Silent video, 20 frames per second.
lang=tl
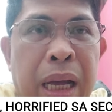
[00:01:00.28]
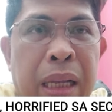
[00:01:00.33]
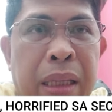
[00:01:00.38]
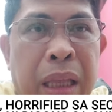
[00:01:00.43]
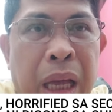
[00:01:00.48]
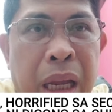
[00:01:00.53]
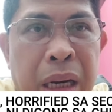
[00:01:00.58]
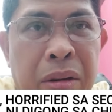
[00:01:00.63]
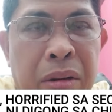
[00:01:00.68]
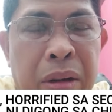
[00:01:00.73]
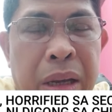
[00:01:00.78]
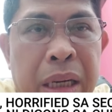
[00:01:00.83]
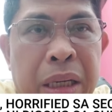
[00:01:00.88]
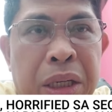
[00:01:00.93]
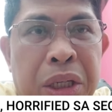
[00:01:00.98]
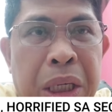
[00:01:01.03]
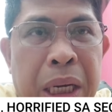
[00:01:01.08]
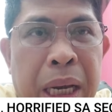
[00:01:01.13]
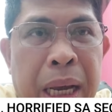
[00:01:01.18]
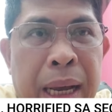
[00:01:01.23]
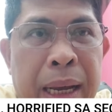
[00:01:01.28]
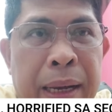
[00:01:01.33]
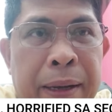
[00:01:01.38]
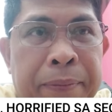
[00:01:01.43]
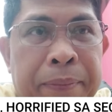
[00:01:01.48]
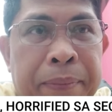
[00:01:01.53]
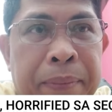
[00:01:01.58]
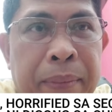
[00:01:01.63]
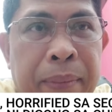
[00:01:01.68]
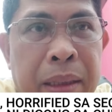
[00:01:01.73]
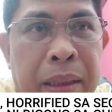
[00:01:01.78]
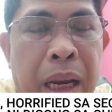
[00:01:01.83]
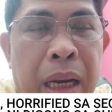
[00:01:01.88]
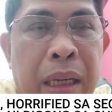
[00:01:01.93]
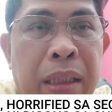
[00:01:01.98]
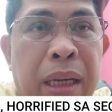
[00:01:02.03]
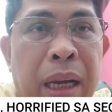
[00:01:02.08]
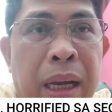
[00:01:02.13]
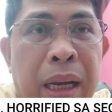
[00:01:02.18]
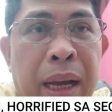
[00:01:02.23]
uh, tanungin siya sa
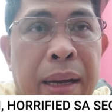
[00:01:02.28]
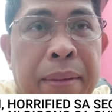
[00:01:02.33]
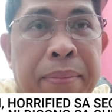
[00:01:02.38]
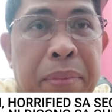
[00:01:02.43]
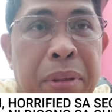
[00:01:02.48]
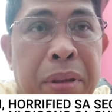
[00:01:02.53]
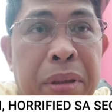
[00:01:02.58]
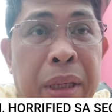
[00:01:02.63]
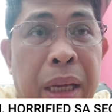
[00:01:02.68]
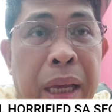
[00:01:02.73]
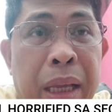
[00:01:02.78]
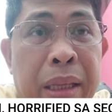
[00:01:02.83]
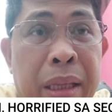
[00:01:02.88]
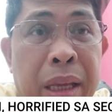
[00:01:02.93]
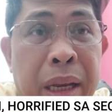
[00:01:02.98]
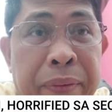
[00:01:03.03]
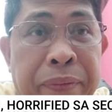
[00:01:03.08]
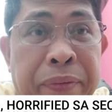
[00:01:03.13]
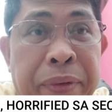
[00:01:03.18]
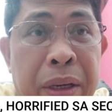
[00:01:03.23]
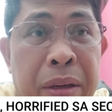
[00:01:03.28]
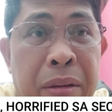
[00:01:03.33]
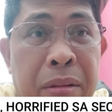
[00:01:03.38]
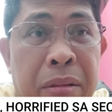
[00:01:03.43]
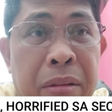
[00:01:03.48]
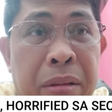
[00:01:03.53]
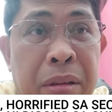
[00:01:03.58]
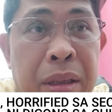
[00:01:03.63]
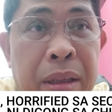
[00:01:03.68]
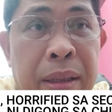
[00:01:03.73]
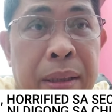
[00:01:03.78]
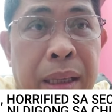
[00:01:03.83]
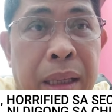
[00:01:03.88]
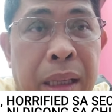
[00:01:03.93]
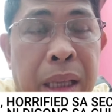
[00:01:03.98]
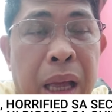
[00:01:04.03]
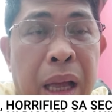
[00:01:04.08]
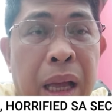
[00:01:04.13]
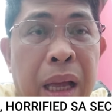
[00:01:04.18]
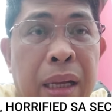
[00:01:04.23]
isang ambos interview
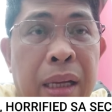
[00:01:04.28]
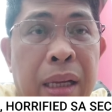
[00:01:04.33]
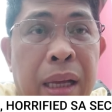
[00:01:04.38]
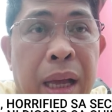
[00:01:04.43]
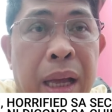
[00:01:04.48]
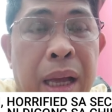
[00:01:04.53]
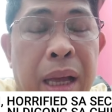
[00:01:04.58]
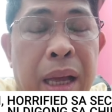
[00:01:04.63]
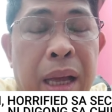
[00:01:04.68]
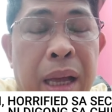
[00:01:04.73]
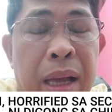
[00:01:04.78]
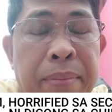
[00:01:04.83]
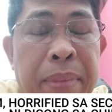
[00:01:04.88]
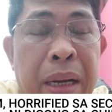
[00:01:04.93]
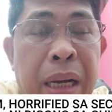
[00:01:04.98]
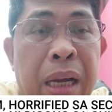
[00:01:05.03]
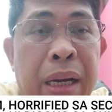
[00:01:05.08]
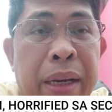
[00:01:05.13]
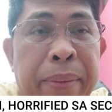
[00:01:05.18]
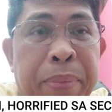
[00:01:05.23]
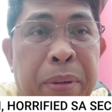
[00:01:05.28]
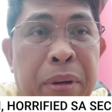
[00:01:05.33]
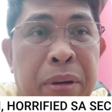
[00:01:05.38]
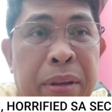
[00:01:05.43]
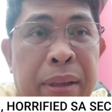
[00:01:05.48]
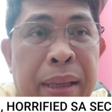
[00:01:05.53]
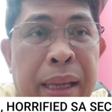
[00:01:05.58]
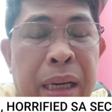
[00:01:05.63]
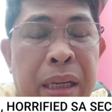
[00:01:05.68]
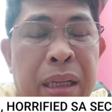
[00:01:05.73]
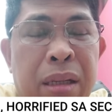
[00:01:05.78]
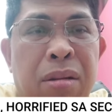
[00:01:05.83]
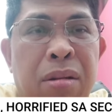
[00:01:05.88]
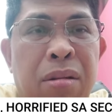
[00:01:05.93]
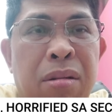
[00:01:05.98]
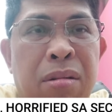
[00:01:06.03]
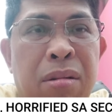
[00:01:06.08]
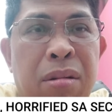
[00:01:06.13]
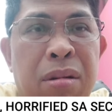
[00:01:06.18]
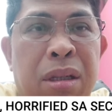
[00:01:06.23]
ng uh, mga reporters
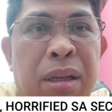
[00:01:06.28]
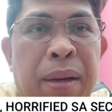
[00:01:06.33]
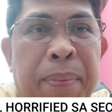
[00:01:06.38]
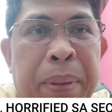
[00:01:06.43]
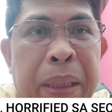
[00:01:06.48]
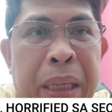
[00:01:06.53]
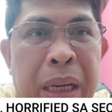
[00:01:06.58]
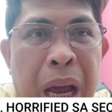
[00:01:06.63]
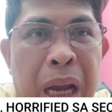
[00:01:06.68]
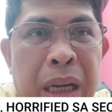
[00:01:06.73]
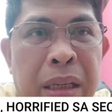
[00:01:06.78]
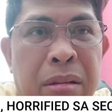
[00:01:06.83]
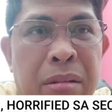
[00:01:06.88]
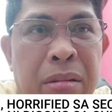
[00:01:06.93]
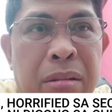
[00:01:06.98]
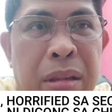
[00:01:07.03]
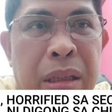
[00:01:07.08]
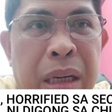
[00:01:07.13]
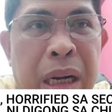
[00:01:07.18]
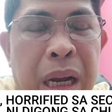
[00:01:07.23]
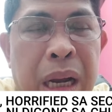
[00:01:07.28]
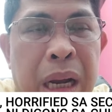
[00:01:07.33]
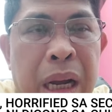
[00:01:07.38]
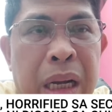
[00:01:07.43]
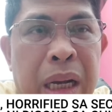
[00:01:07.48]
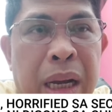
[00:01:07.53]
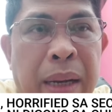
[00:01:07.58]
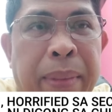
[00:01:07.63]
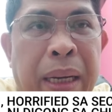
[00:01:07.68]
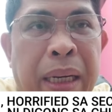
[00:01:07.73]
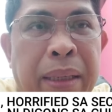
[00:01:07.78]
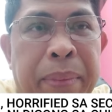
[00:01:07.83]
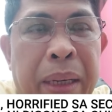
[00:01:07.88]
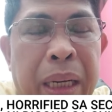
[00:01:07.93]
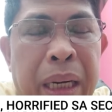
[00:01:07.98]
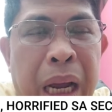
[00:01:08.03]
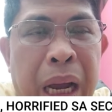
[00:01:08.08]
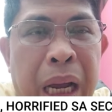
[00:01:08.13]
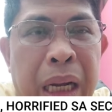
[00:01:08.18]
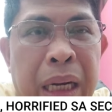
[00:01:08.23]
tungkol sa pinasok na
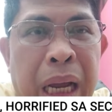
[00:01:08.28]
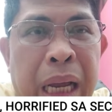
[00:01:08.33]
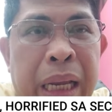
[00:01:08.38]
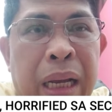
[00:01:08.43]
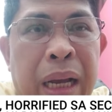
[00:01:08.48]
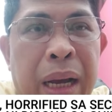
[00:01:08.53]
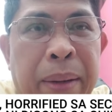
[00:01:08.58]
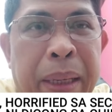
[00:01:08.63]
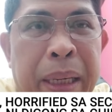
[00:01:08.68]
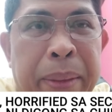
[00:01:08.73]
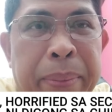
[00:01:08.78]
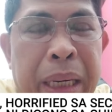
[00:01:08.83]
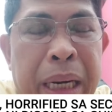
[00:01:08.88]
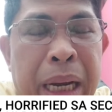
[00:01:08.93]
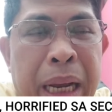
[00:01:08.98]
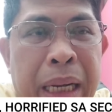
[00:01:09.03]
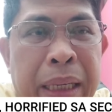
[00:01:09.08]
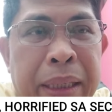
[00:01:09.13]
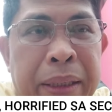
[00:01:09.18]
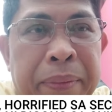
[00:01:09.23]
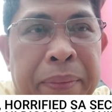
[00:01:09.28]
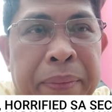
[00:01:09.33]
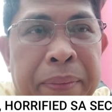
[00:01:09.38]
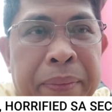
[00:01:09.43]
kabalbalan ay kabalbalan.